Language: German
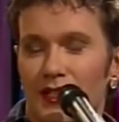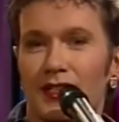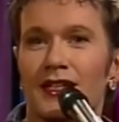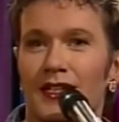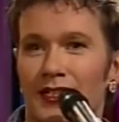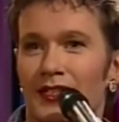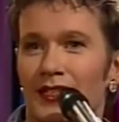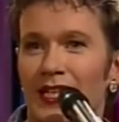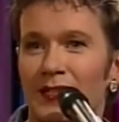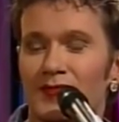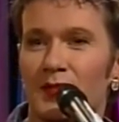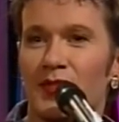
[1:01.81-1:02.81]
äh,
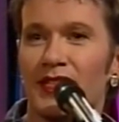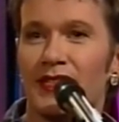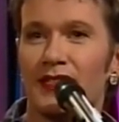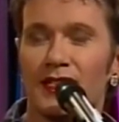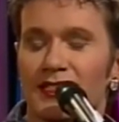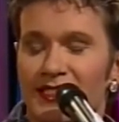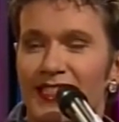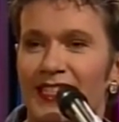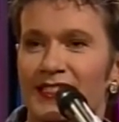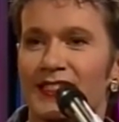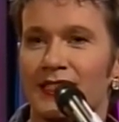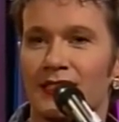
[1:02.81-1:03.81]
FDP, äh,
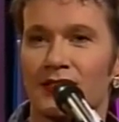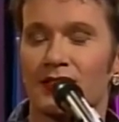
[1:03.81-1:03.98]
CSD,